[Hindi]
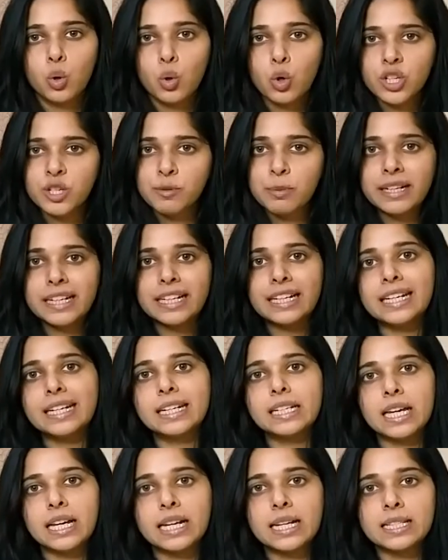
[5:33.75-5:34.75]
कुछ भी
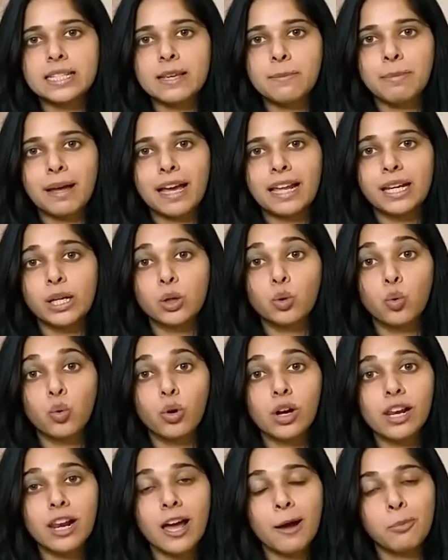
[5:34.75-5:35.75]
डिलीट करने से पहले
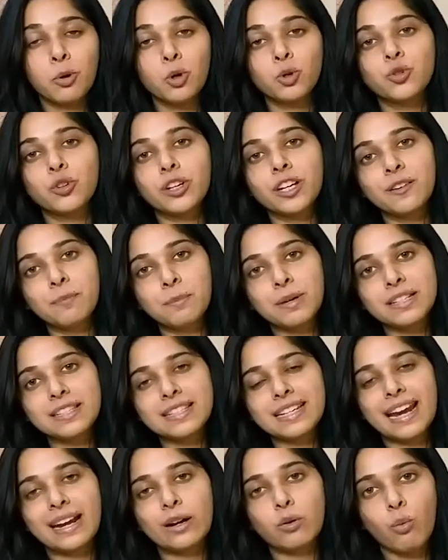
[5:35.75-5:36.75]
गूगल आपको थ्री मंथ्स
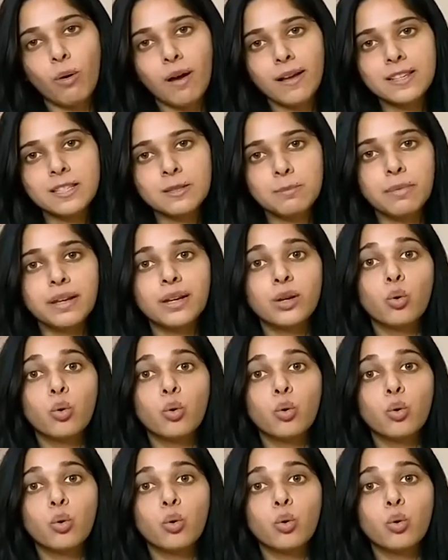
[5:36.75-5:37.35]
एडवांस में